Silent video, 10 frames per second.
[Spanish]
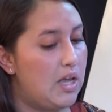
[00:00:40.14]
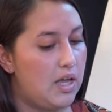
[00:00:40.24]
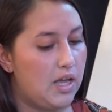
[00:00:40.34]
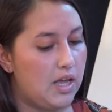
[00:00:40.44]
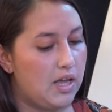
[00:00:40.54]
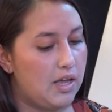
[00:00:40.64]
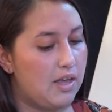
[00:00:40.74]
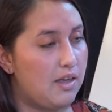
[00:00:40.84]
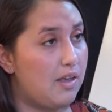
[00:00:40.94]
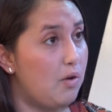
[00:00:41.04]
Eh,
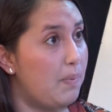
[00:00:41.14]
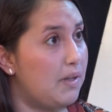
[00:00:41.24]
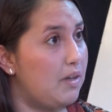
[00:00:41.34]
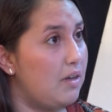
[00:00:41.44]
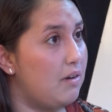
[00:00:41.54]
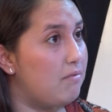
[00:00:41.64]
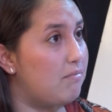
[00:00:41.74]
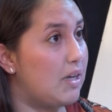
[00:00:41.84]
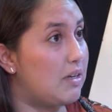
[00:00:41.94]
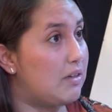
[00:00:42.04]
y quiero partir
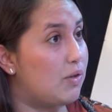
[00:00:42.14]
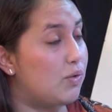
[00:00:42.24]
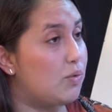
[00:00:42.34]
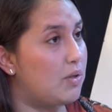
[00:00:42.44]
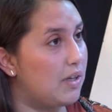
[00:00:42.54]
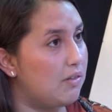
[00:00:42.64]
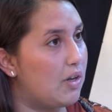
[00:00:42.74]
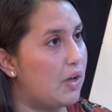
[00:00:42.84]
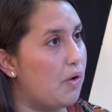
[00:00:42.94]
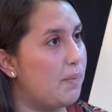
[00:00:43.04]

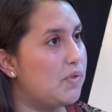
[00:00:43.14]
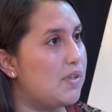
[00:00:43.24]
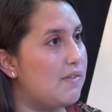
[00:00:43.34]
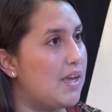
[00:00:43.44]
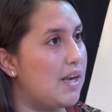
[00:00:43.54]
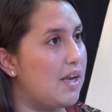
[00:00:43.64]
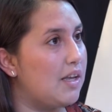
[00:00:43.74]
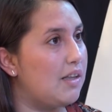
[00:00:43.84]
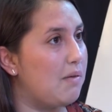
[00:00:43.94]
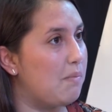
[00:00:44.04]
consultándole cómo se viene
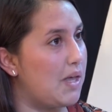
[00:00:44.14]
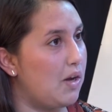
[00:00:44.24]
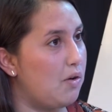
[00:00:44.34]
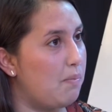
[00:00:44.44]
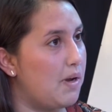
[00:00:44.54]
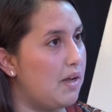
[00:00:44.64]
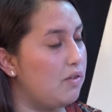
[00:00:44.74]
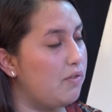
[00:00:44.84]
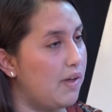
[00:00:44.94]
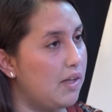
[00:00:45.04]
este invierno para
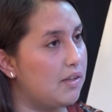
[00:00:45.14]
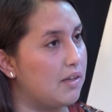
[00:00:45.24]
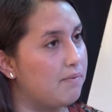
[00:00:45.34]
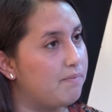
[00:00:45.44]
Antofagasta.